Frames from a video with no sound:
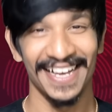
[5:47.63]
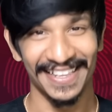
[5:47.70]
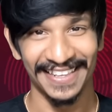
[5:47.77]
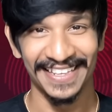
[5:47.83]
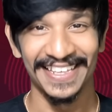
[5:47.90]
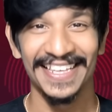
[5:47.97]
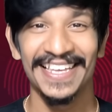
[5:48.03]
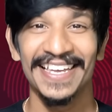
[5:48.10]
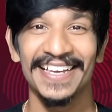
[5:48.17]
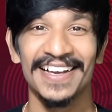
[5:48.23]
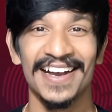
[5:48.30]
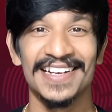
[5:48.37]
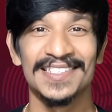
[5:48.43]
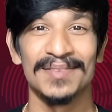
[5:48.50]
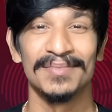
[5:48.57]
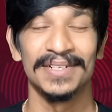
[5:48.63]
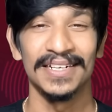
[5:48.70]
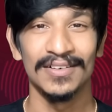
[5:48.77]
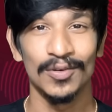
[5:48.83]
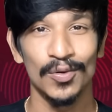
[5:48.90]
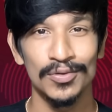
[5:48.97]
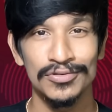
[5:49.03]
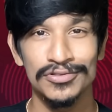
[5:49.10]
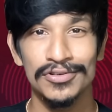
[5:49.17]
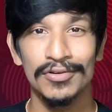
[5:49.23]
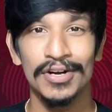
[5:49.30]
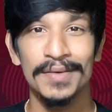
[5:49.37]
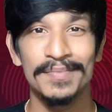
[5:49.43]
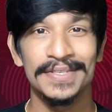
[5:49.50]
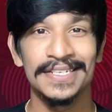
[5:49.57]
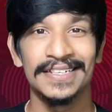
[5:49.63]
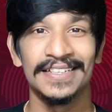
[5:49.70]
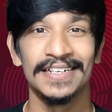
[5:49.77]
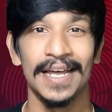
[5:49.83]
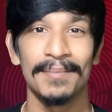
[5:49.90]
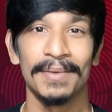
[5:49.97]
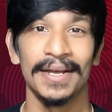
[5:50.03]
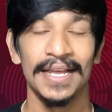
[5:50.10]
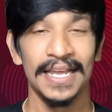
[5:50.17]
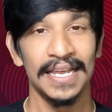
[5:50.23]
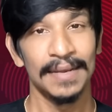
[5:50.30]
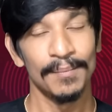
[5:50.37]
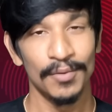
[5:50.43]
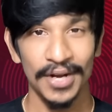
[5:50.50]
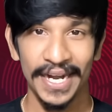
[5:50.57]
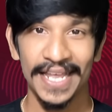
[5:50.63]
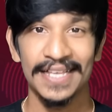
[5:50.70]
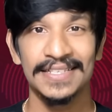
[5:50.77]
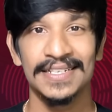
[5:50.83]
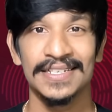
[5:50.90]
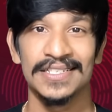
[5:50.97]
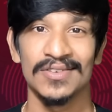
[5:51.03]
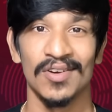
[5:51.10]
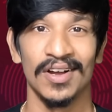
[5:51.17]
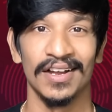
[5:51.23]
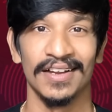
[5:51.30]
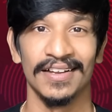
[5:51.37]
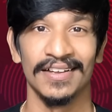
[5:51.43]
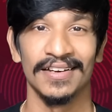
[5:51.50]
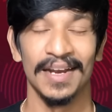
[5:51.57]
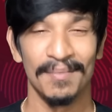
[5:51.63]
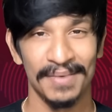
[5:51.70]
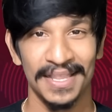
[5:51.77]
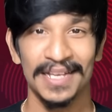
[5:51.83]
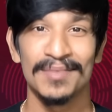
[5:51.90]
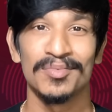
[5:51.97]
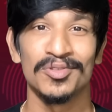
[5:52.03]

அதே கான்செப்ட் கொஞ்சம் கூட பிசுறுதுட்டாமல் முன்னாடி எச்சரிச்சிருவாங்க நம்ம தான்